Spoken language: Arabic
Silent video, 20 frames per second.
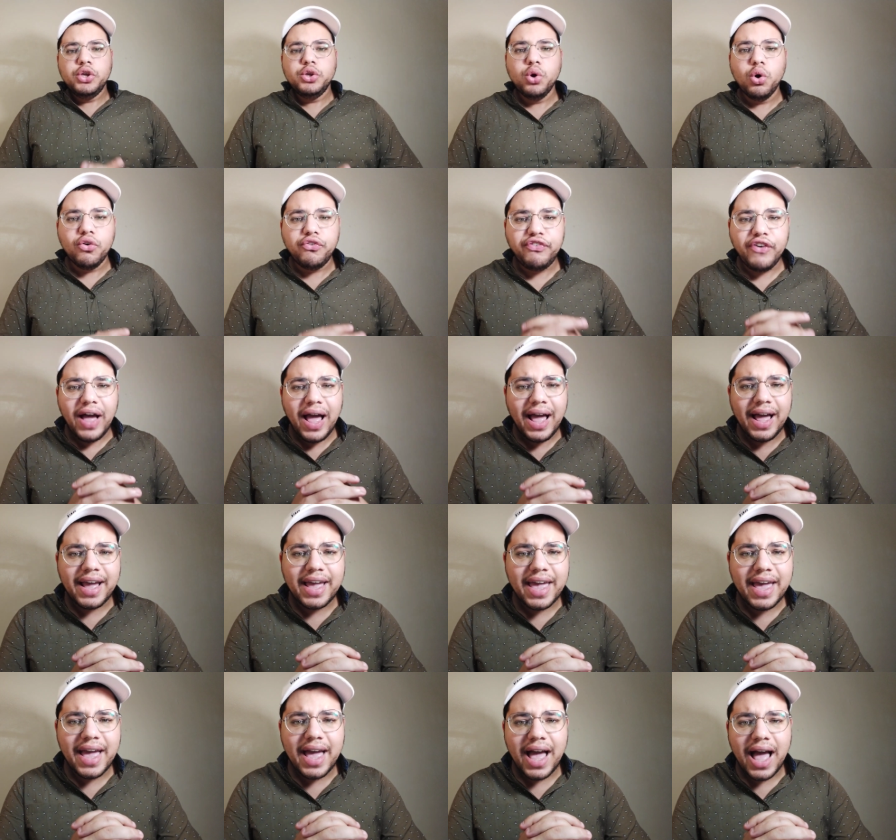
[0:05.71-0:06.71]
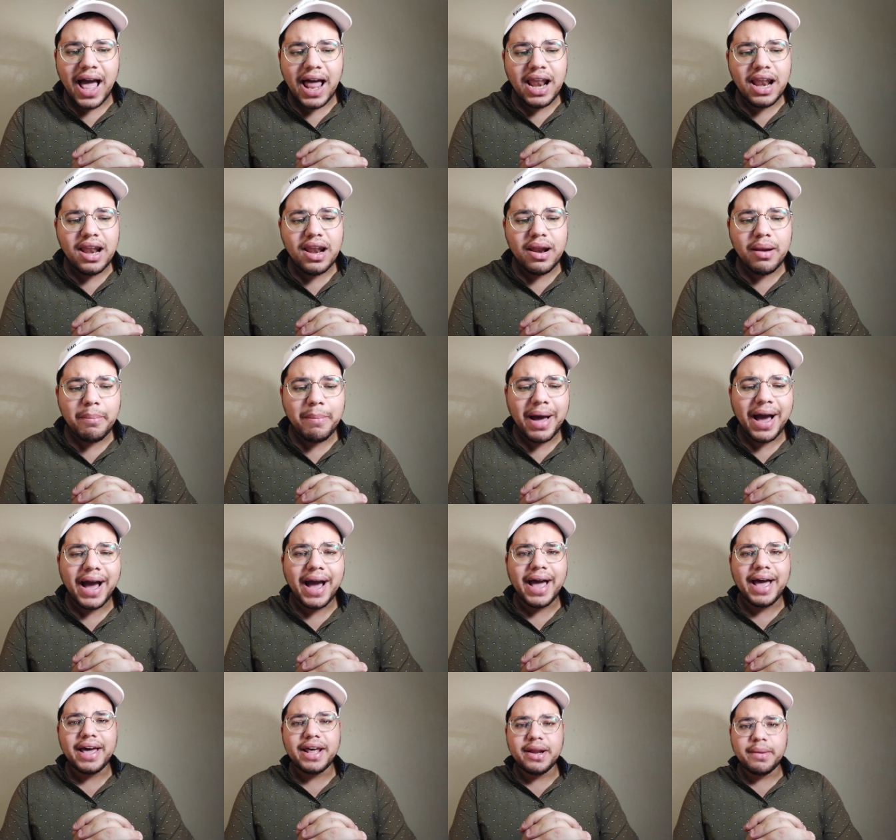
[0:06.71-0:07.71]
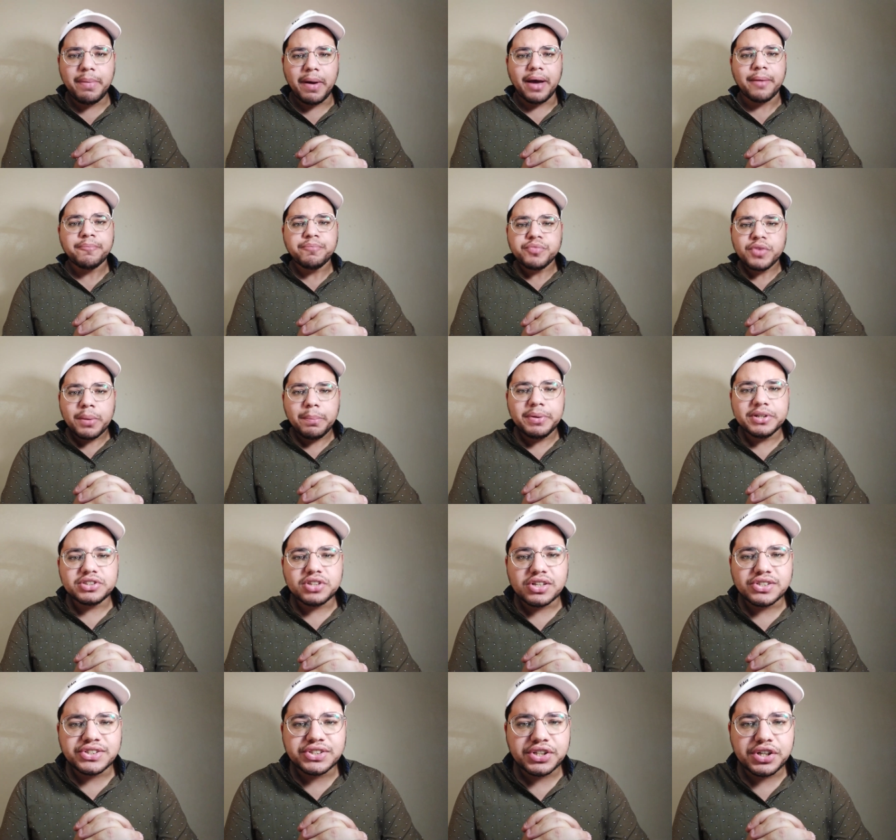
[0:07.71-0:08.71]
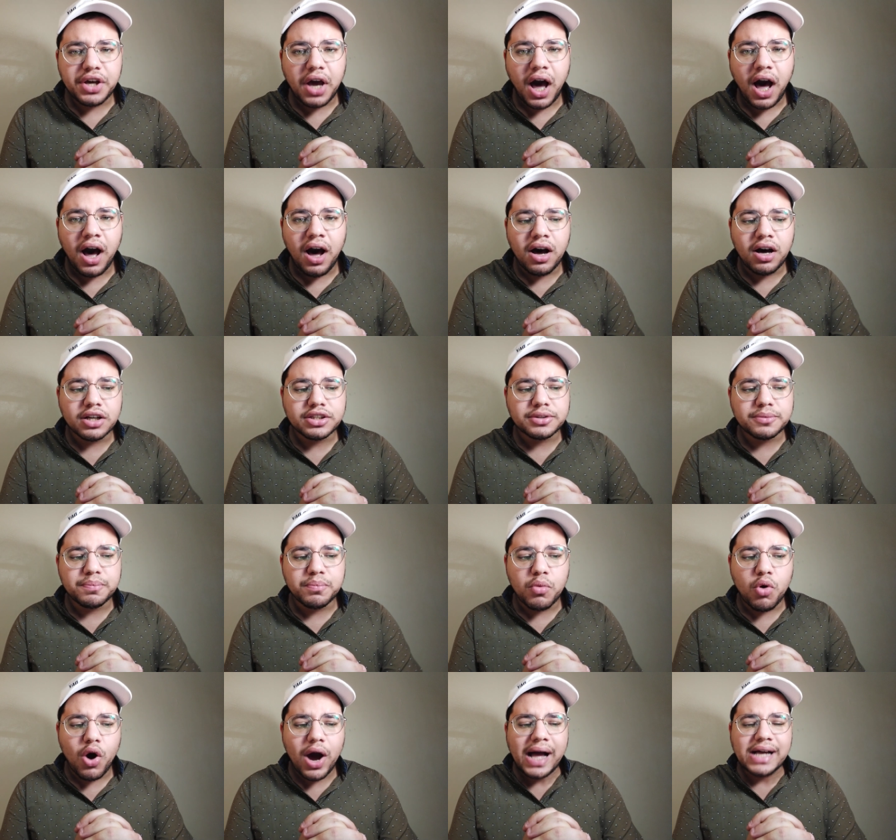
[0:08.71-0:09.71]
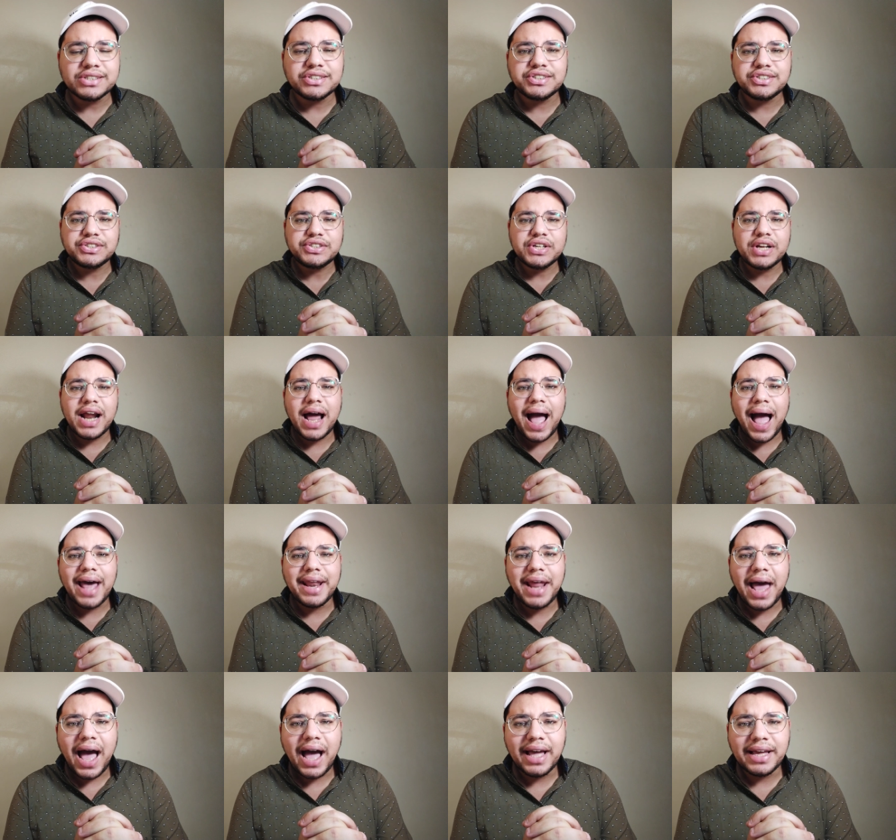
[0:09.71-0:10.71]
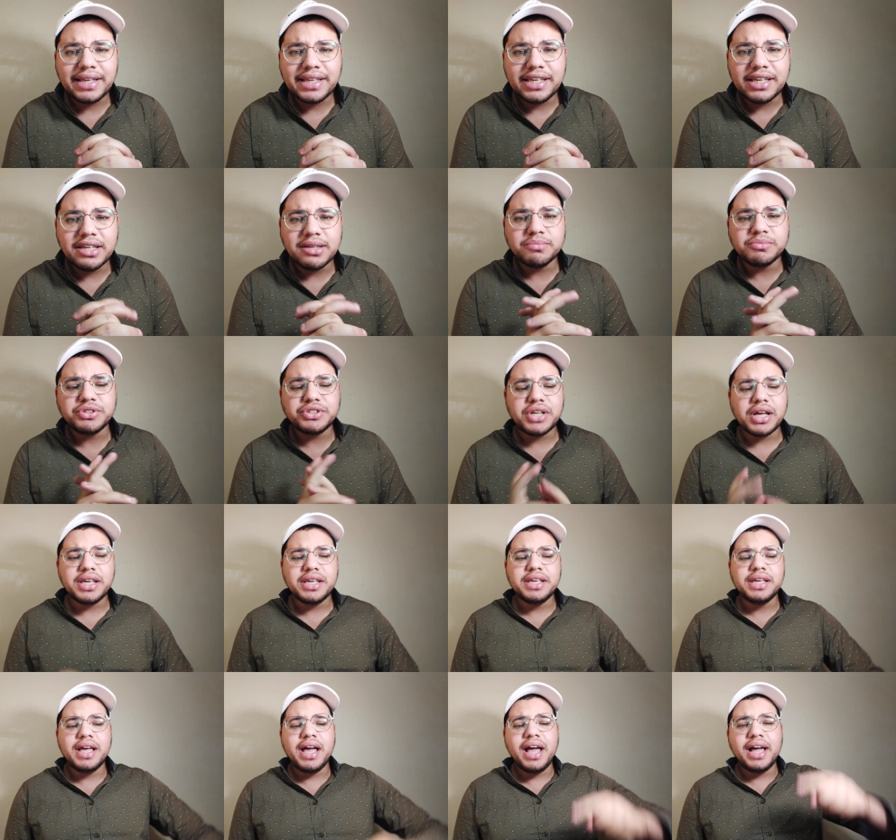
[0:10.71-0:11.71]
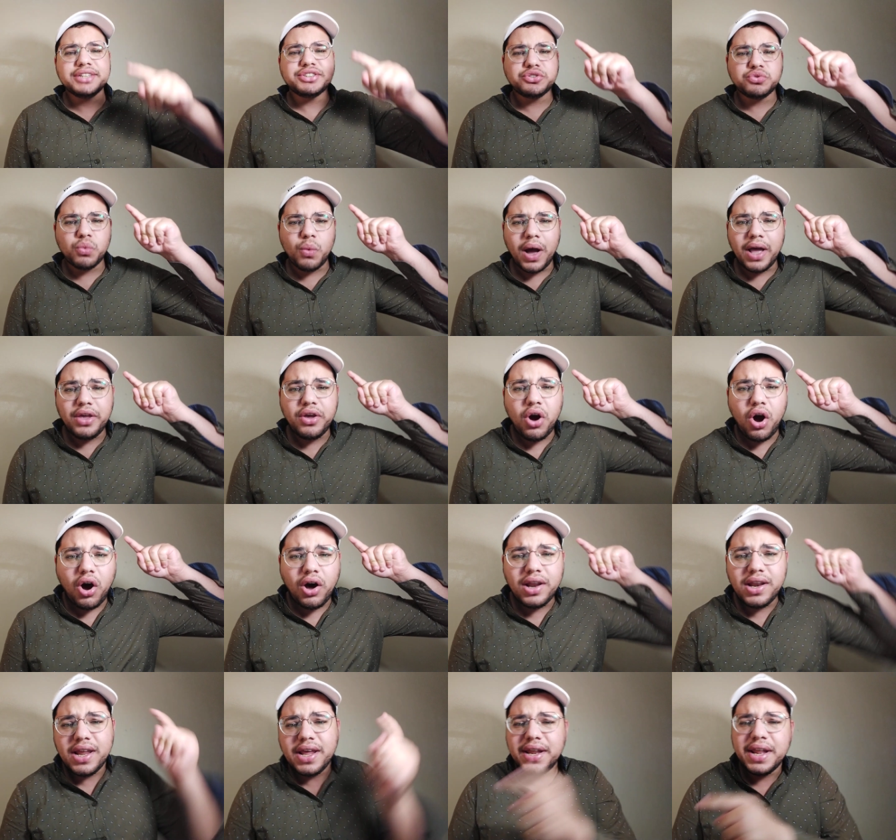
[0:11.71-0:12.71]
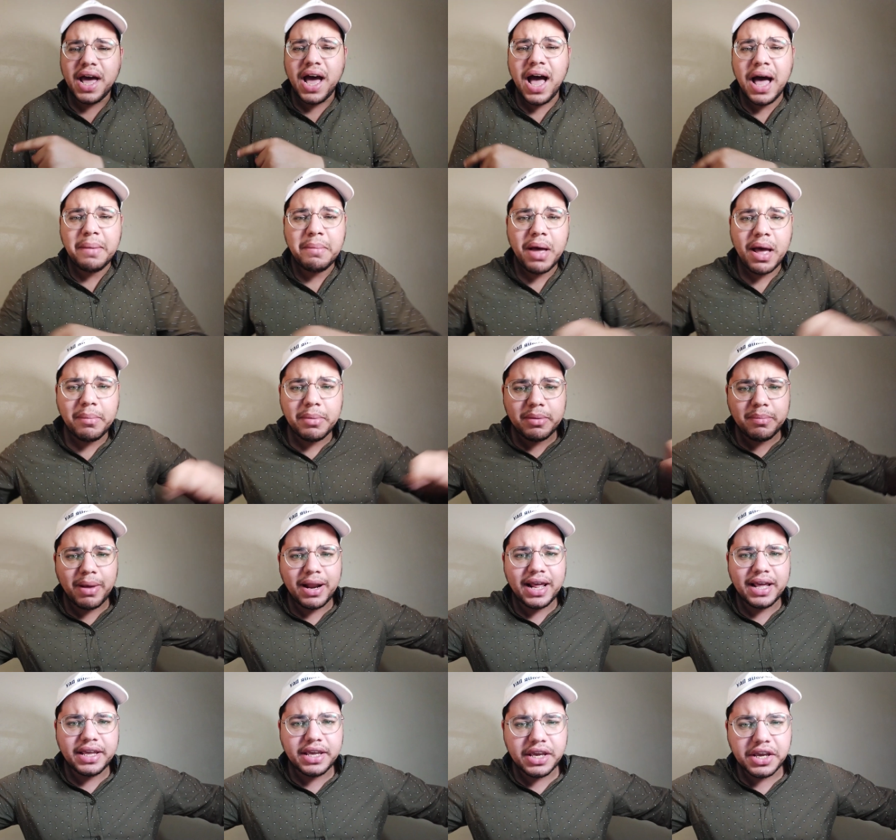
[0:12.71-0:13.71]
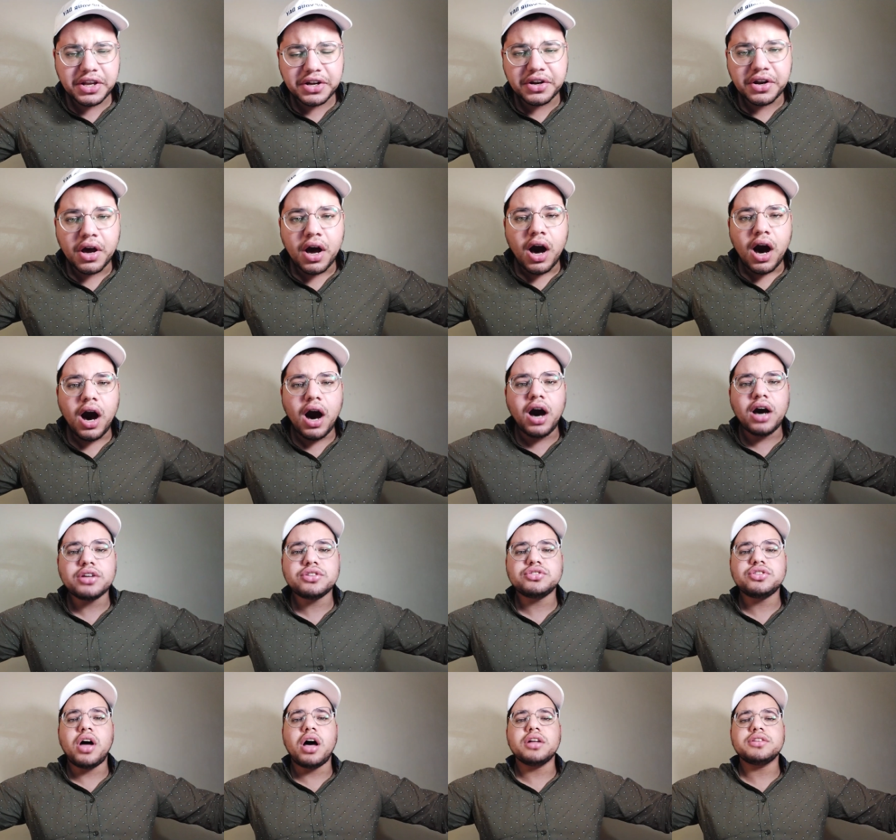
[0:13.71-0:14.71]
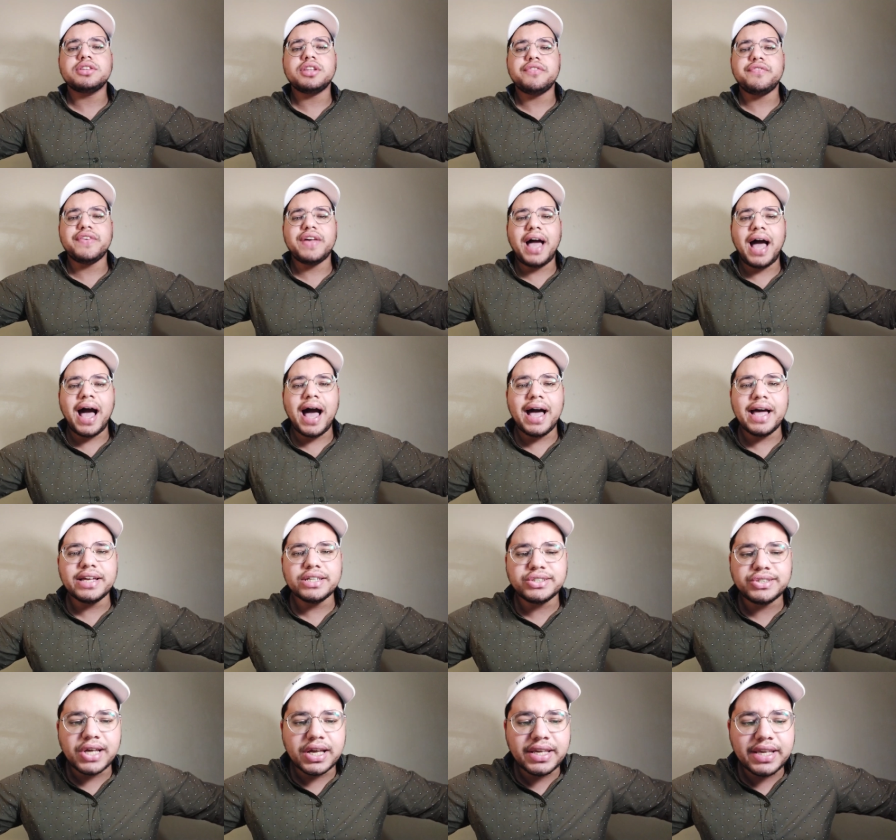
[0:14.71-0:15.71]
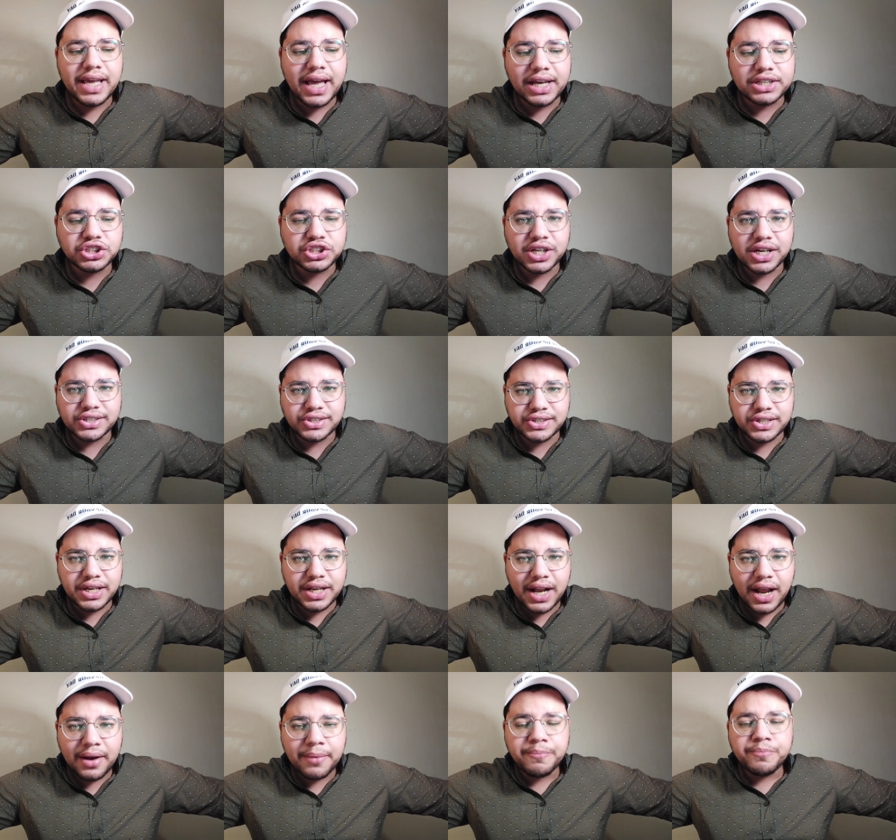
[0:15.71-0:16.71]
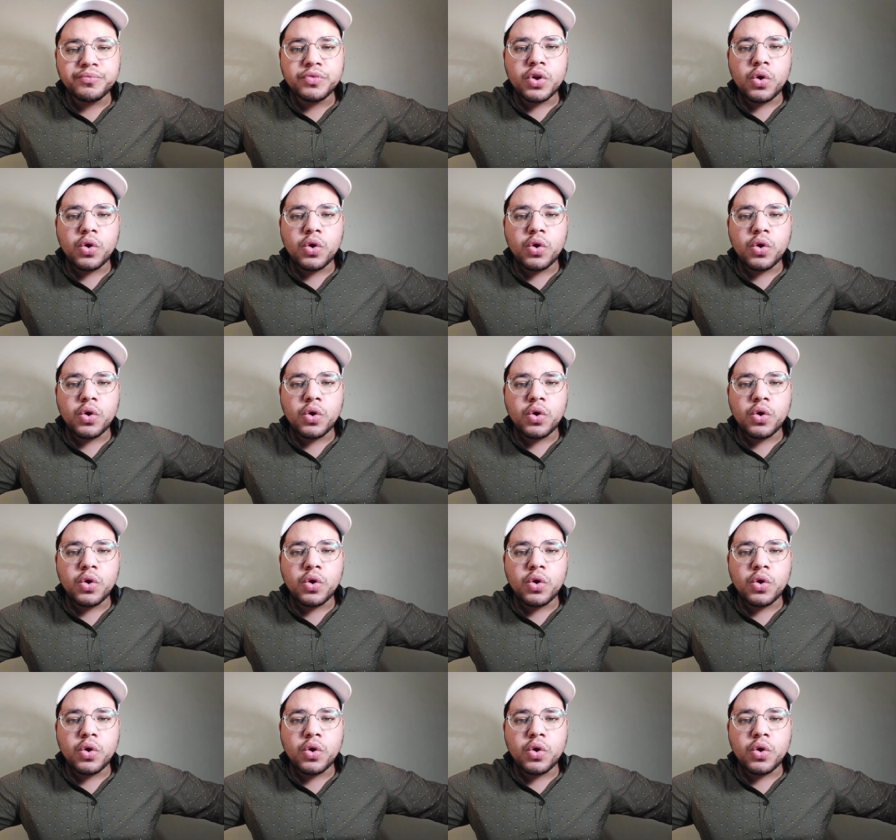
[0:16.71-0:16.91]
يفاجئ المغاربة بتصريحات مؤثرة عن حكيم زياش ويعلنها أمام الملايين أخطأت في حق زياش كثيرا